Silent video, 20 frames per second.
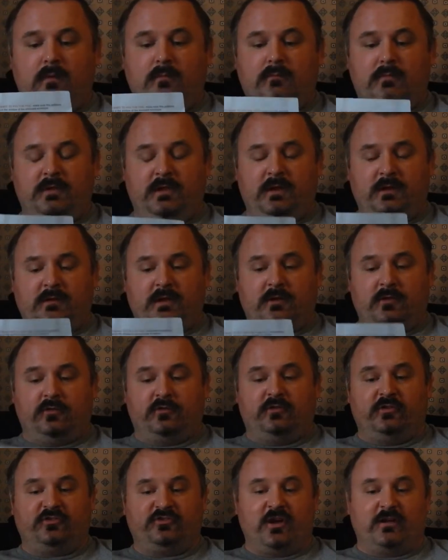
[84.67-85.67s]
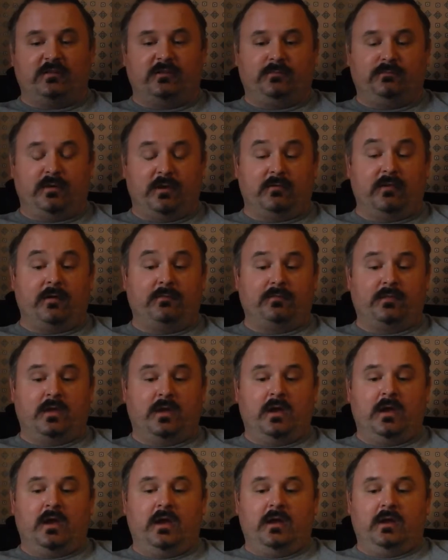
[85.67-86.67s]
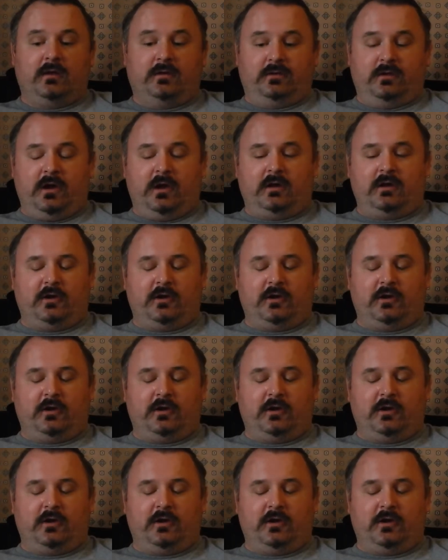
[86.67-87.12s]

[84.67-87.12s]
Мне дается шанс. Первое. Я